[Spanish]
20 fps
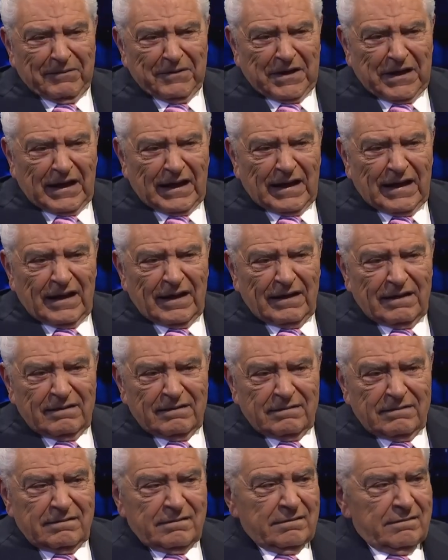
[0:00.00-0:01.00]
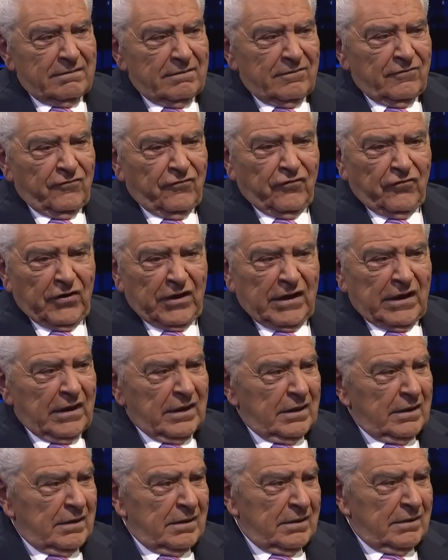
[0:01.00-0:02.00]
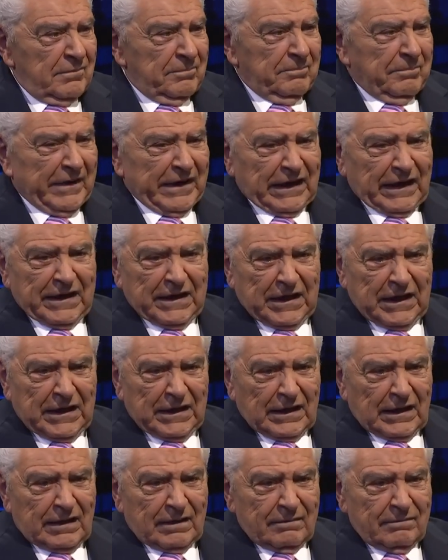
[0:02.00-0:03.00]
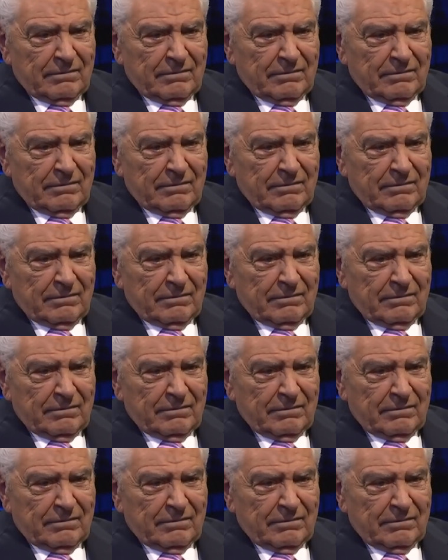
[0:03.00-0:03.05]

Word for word: mirada fue para Irina,